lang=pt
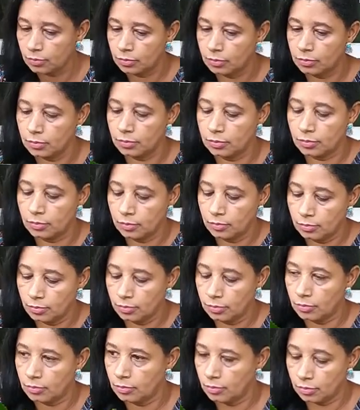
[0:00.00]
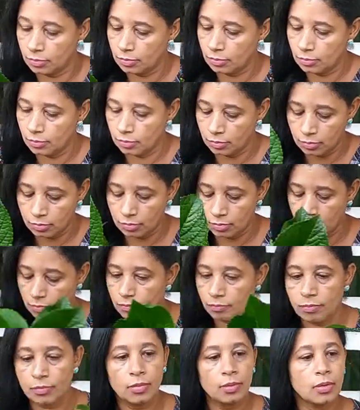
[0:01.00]
A reprodução das
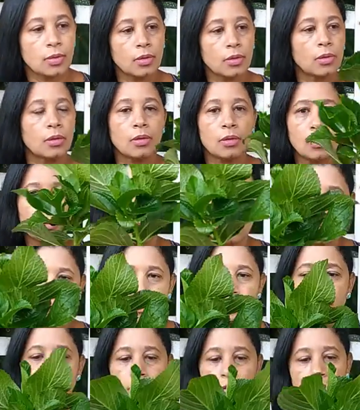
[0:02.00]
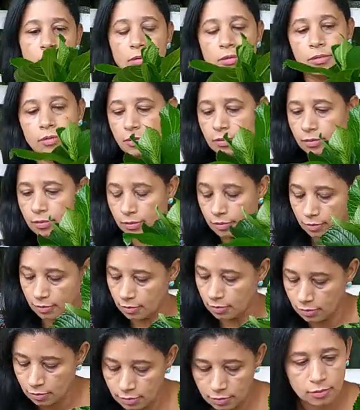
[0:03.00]
hortênsias faz-se por
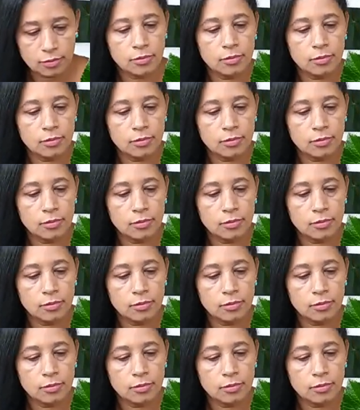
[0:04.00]
estaquias